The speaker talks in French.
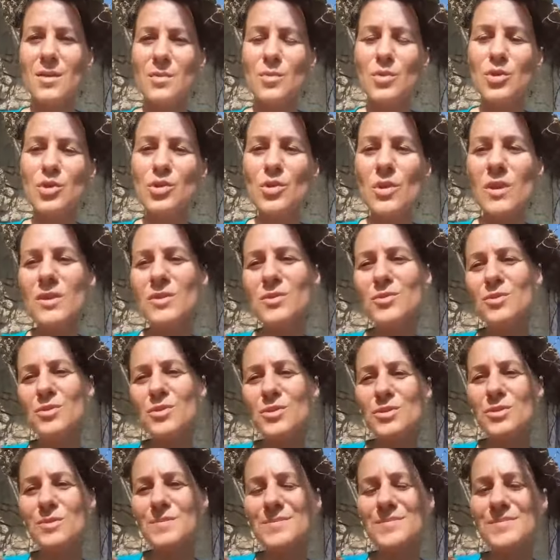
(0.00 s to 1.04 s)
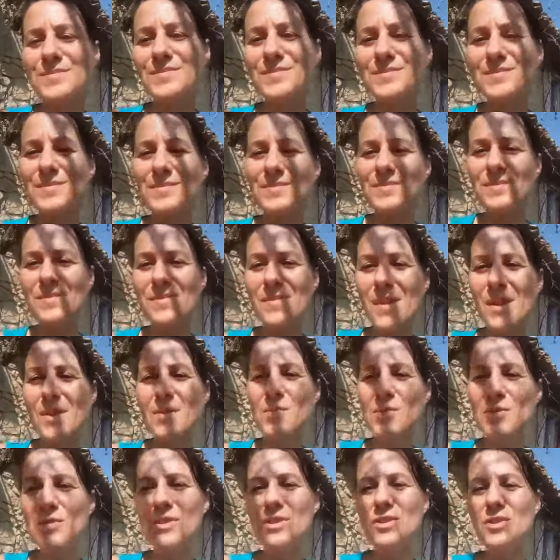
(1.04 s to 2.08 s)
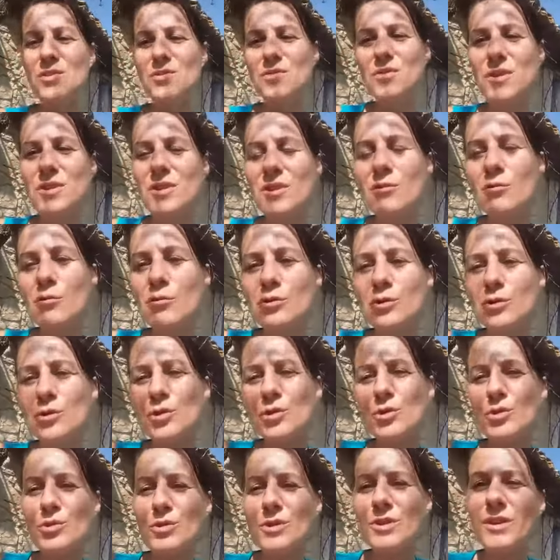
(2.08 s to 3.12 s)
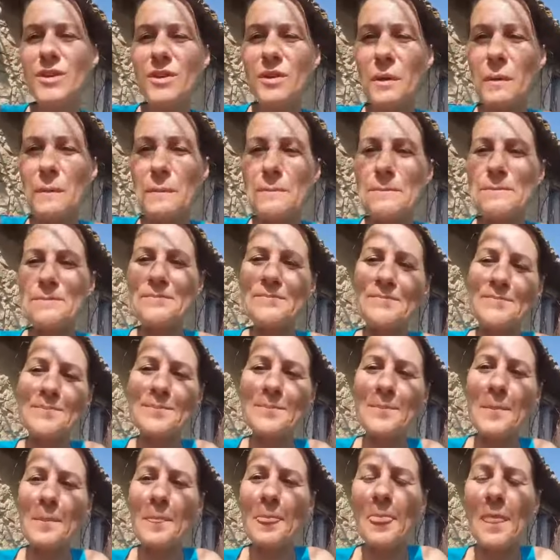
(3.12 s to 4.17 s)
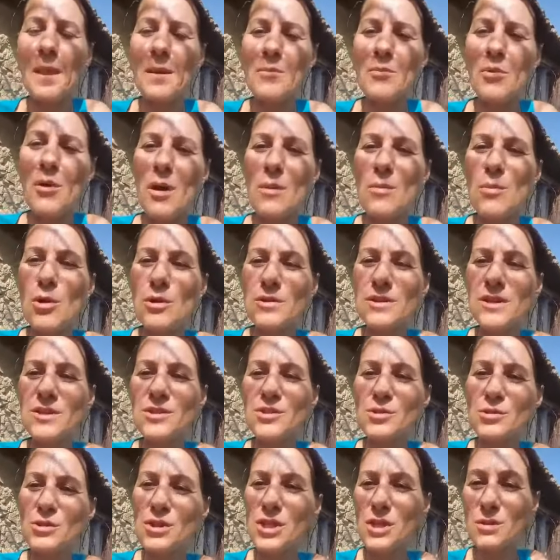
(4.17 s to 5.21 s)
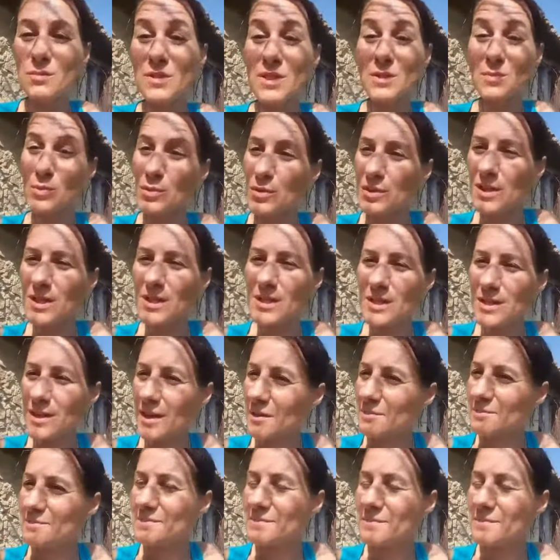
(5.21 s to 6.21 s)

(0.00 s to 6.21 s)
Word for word: Bonjour à tous. Petite vidéo aujourd'hui euh, pour aborder un sujet un petit peu délicat.